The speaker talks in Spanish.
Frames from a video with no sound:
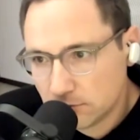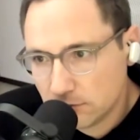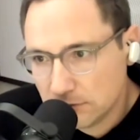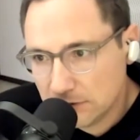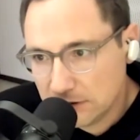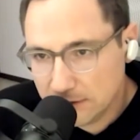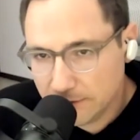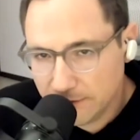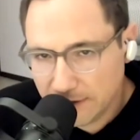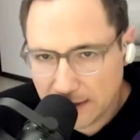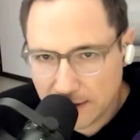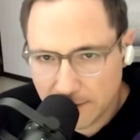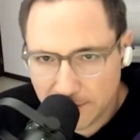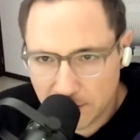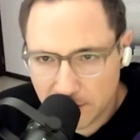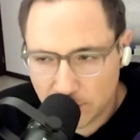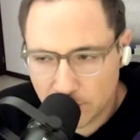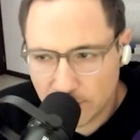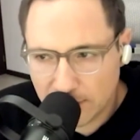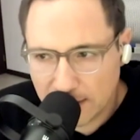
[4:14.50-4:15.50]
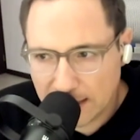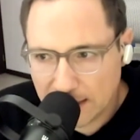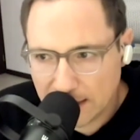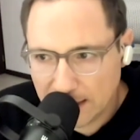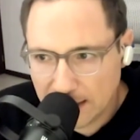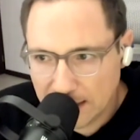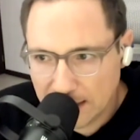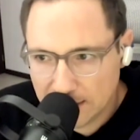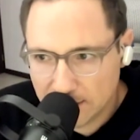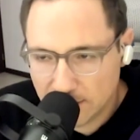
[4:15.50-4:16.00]
Y se me queda viendo con cara
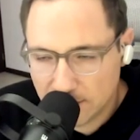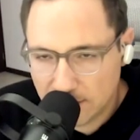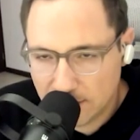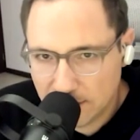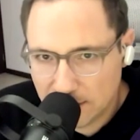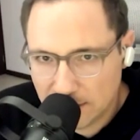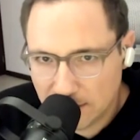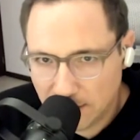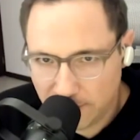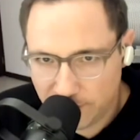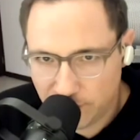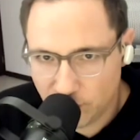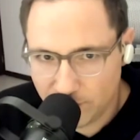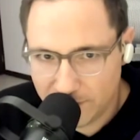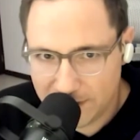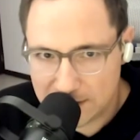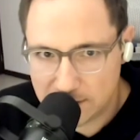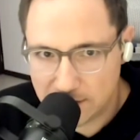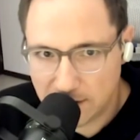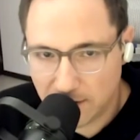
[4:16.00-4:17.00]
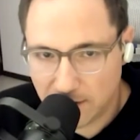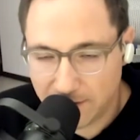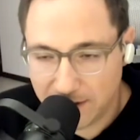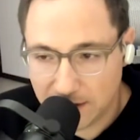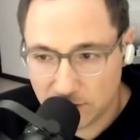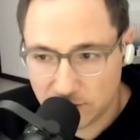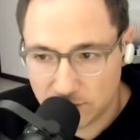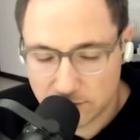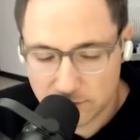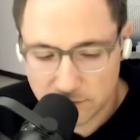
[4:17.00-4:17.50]
de, ¿Qué te fumaste,
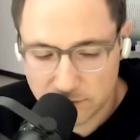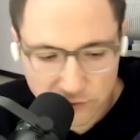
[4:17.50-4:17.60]
hermano?